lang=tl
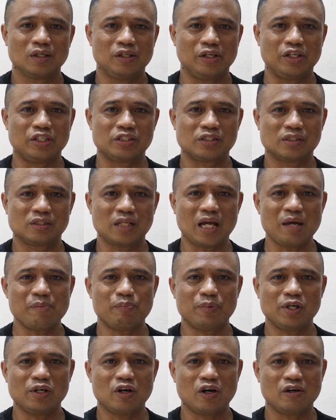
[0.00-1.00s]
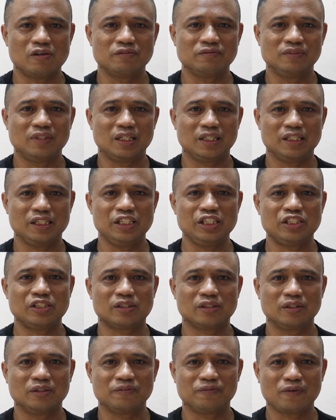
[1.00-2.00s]
Sniper of the
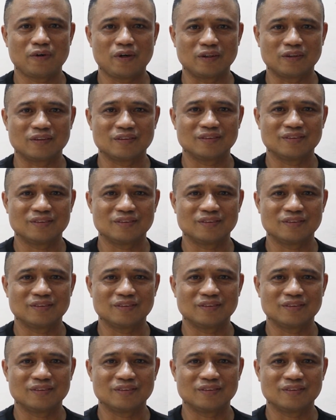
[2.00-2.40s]
Eastern Front.